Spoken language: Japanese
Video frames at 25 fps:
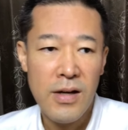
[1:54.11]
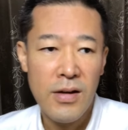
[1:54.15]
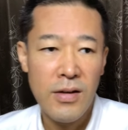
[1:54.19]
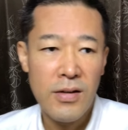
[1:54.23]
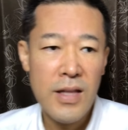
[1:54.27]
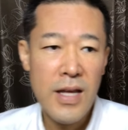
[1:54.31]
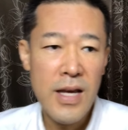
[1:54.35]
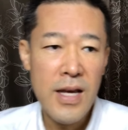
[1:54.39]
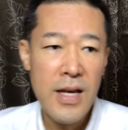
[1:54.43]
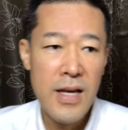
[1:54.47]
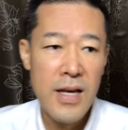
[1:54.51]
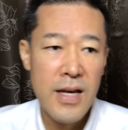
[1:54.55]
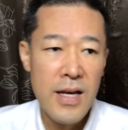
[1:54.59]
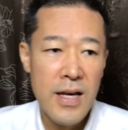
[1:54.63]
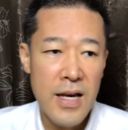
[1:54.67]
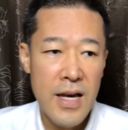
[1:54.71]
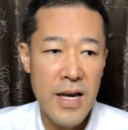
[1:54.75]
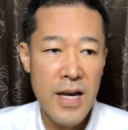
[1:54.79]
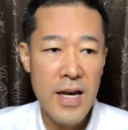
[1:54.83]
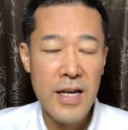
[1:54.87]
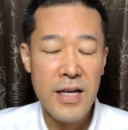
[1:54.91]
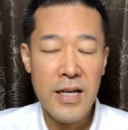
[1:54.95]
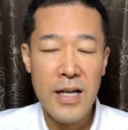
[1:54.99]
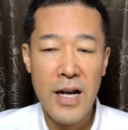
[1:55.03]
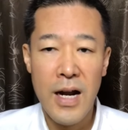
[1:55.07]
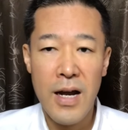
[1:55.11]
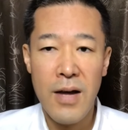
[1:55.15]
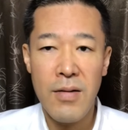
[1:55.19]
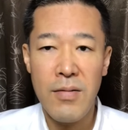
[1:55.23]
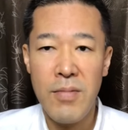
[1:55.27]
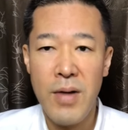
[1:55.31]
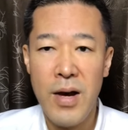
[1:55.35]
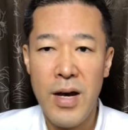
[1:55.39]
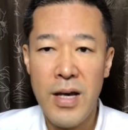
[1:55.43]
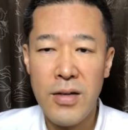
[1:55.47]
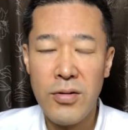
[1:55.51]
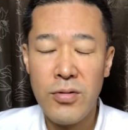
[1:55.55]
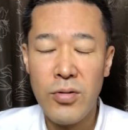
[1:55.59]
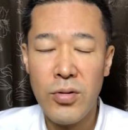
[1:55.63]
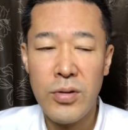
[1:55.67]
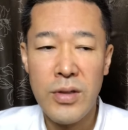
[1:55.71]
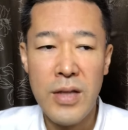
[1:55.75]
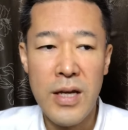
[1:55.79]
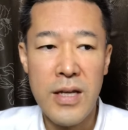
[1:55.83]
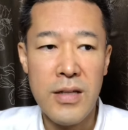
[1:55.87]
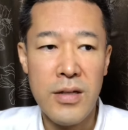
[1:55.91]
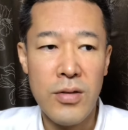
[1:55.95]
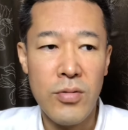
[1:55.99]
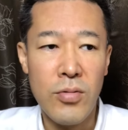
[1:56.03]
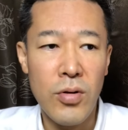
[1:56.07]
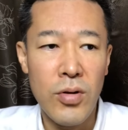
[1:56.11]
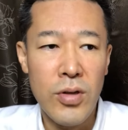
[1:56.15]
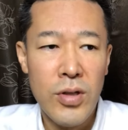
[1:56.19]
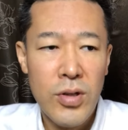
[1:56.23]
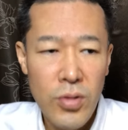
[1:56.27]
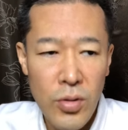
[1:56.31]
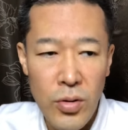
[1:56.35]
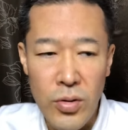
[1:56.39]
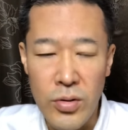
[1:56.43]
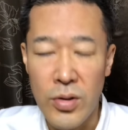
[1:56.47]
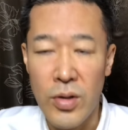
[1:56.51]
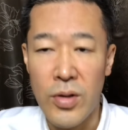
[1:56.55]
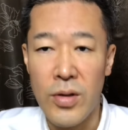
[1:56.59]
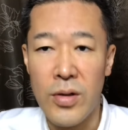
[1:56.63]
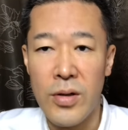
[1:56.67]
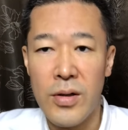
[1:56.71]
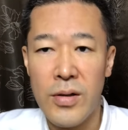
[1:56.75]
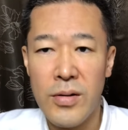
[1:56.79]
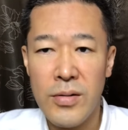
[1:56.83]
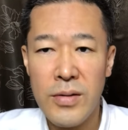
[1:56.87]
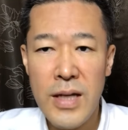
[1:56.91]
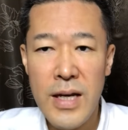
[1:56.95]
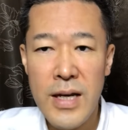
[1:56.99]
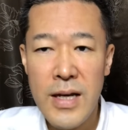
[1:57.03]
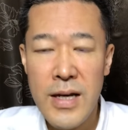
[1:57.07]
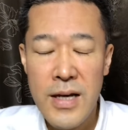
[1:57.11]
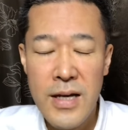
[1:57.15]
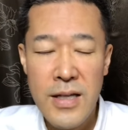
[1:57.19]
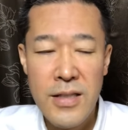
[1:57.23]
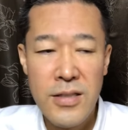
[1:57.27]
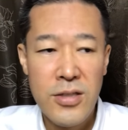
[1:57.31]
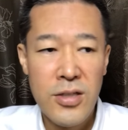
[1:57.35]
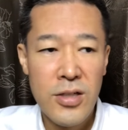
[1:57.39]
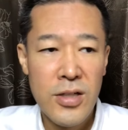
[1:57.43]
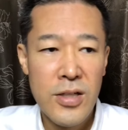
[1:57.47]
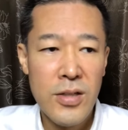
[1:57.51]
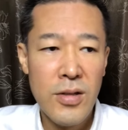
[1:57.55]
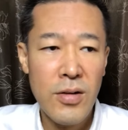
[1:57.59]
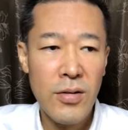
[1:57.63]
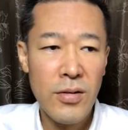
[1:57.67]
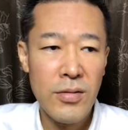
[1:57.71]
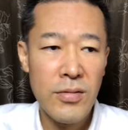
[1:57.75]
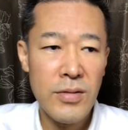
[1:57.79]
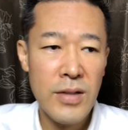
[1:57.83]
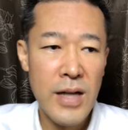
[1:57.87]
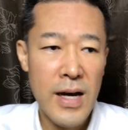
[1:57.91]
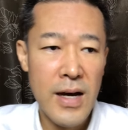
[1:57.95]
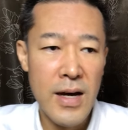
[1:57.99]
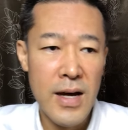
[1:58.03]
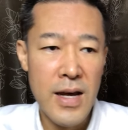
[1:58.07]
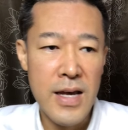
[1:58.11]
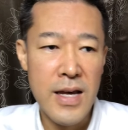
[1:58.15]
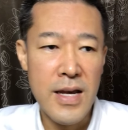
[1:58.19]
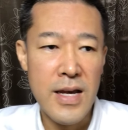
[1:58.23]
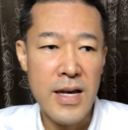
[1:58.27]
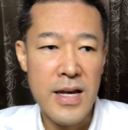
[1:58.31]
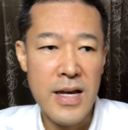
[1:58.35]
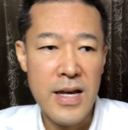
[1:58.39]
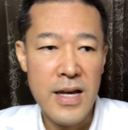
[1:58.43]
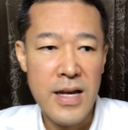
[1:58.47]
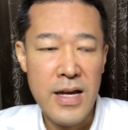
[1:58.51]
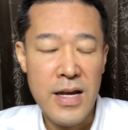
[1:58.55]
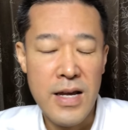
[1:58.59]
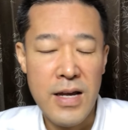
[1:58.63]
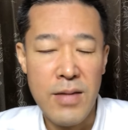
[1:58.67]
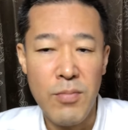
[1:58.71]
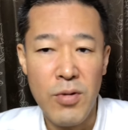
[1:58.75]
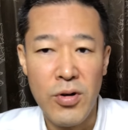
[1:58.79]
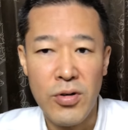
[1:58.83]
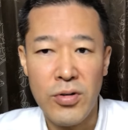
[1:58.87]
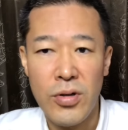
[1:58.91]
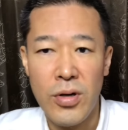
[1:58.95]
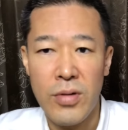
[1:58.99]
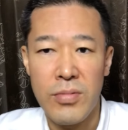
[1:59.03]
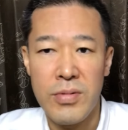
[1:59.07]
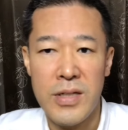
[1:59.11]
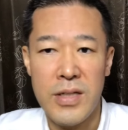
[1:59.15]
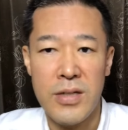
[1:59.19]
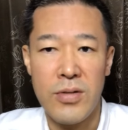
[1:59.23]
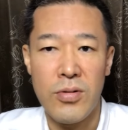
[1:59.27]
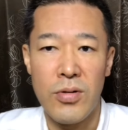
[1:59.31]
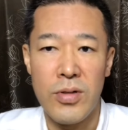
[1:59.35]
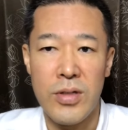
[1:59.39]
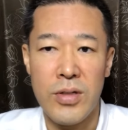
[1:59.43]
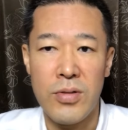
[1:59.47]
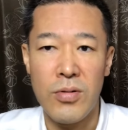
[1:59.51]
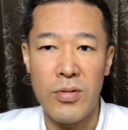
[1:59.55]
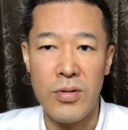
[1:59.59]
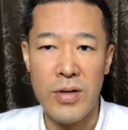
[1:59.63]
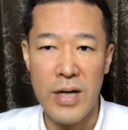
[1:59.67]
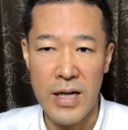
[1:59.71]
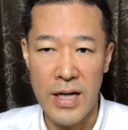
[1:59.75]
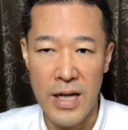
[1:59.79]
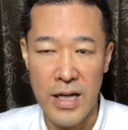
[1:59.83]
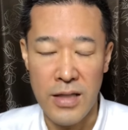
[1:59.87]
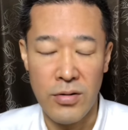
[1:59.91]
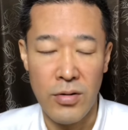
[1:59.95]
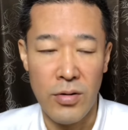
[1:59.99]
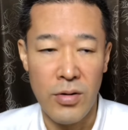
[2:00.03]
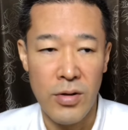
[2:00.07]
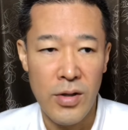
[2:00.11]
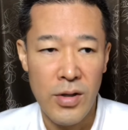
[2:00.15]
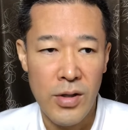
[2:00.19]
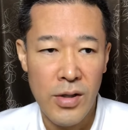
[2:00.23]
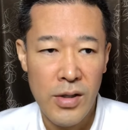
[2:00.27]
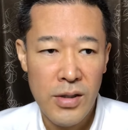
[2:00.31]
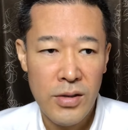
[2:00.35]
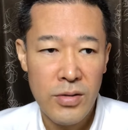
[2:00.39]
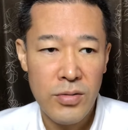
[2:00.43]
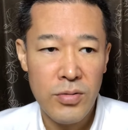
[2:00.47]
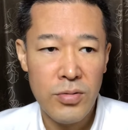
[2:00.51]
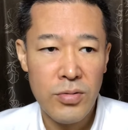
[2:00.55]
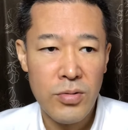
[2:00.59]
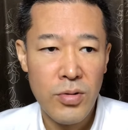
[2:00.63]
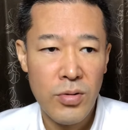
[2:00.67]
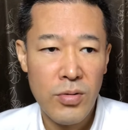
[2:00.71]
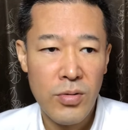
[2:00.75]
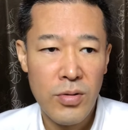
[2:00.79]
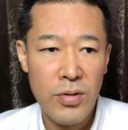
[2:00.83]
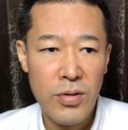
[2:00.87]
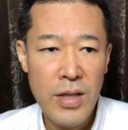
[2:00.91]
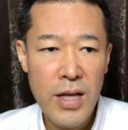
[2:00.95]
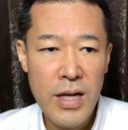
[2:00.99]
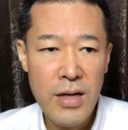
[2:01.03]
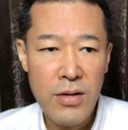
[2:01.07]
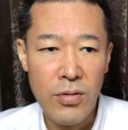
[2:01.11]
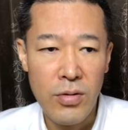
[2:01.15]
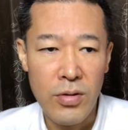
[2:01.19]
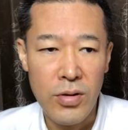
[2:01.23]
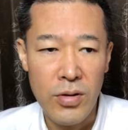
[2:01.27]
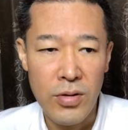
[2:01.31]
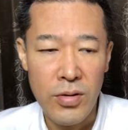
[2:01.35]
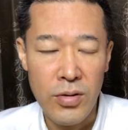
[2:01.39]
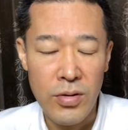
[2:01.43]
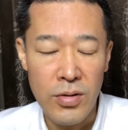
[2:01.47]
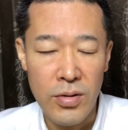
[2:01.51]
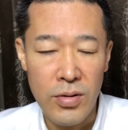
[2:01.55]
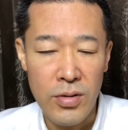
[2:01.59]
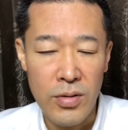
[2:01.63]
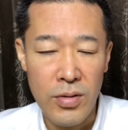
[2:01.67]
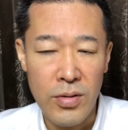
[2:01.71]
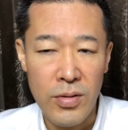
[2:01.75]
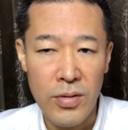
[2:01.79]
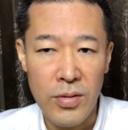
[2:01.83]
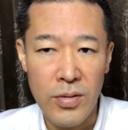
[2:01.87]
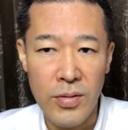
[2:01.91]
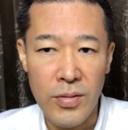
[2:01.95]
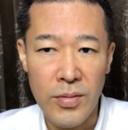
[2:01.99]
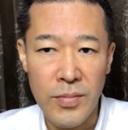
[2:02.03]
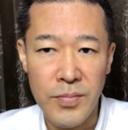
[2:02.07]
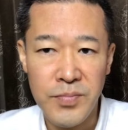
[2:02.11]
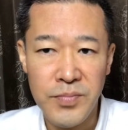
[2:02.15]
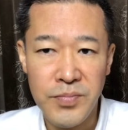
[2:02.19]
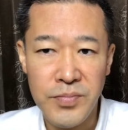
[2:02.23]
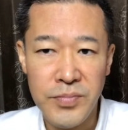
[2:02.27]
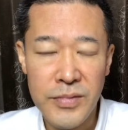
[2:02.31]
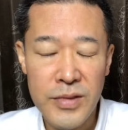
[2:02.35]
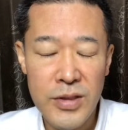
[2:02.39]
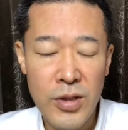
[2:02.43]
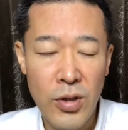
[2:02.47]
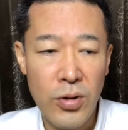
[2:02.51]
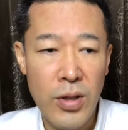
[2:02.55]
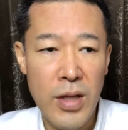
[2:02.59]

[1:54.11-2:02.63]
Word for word: で、えー、平山移行店にこう行こうと。で次のほな、えー、木曜日にこう行こうかなというところでこう予